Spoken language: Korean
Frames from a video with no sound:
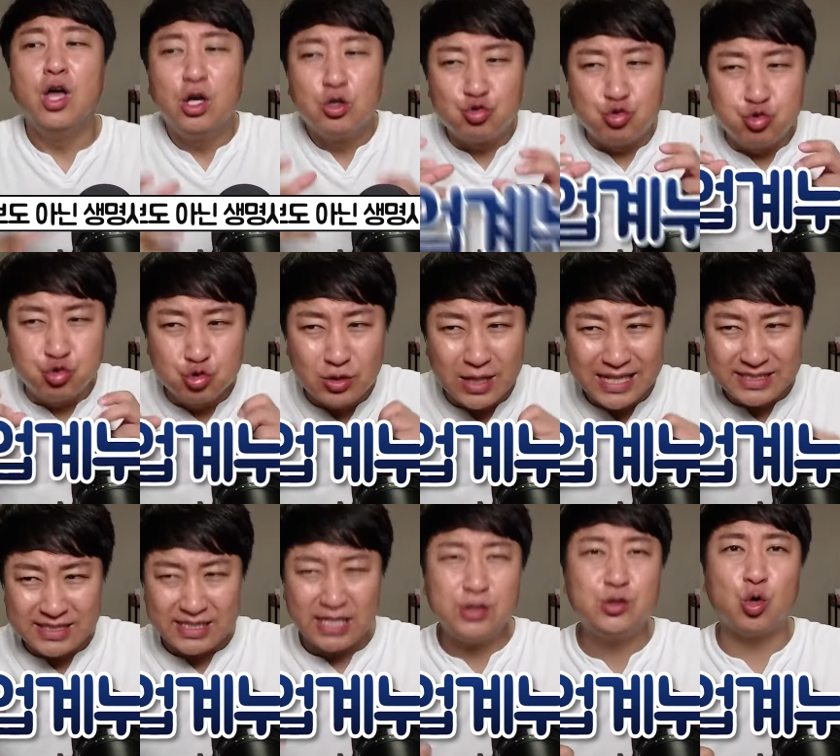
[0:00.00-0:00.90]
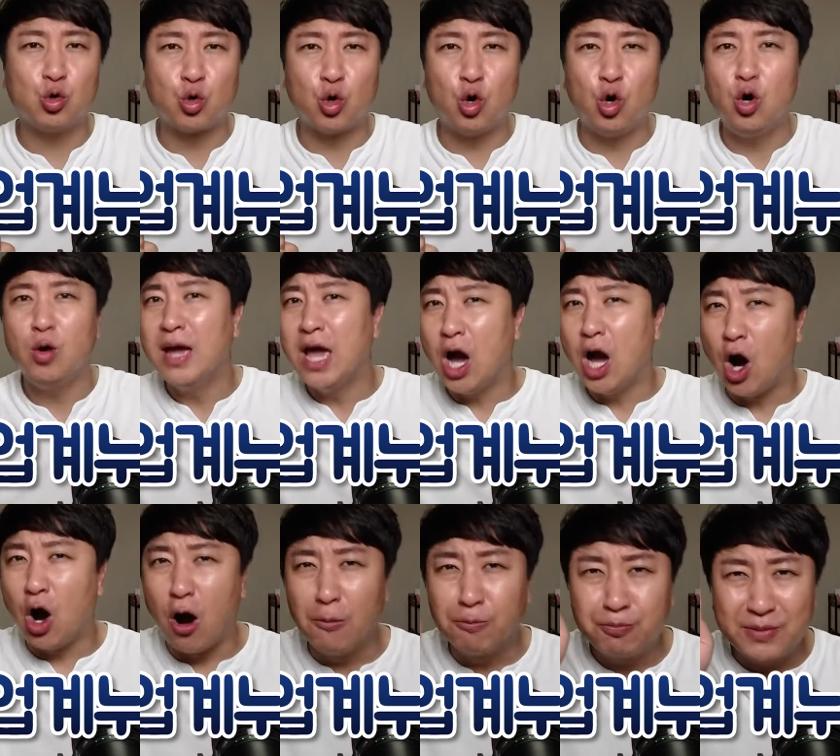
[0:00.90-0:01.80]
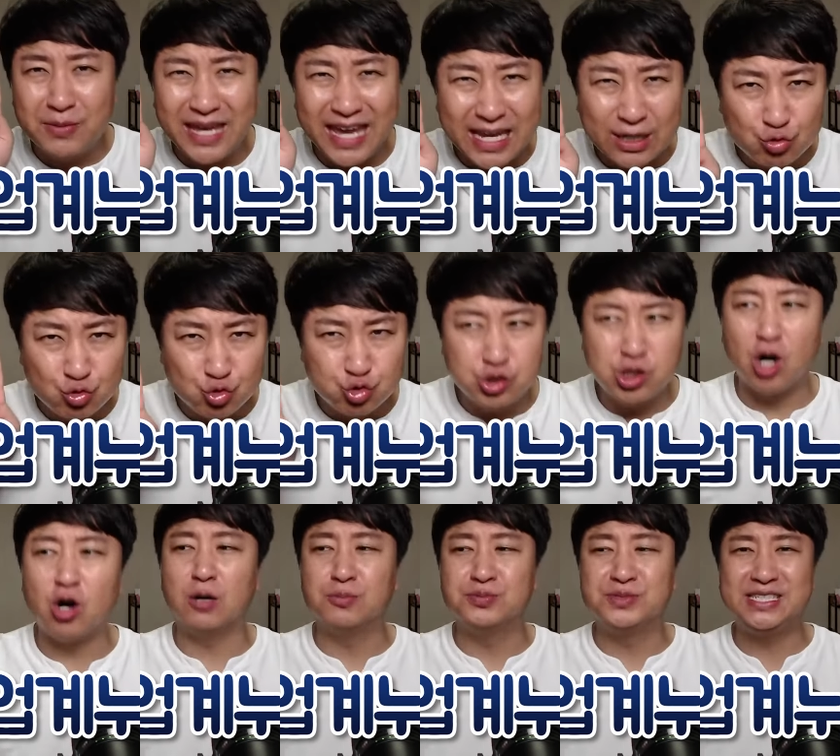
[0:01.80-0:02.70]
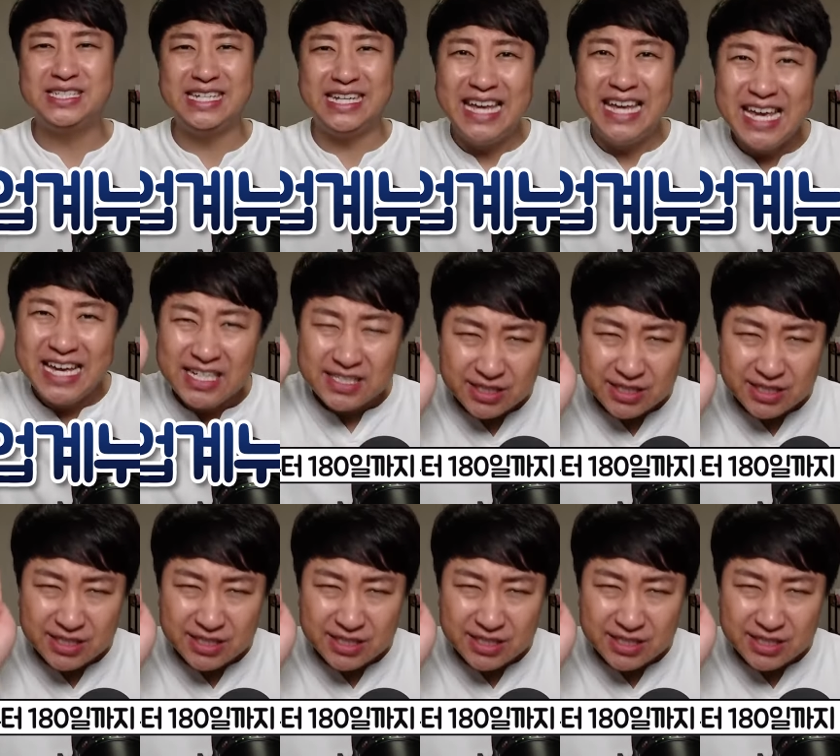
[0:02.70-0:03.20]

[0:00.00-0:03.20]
국내 최초로 업계 누적 없이